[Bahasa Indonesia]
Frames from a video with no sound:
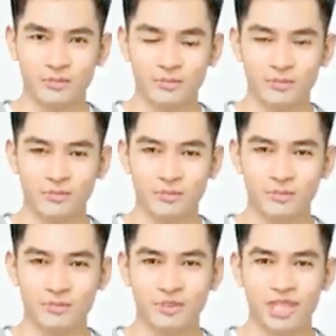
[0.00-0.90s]

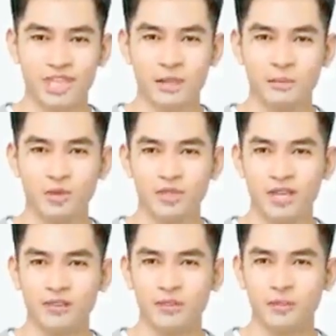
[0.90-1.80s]
Longkian berkata
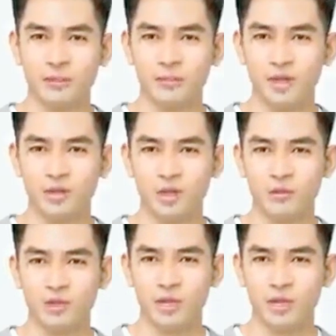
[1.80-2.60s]
dengan suara yang dalam.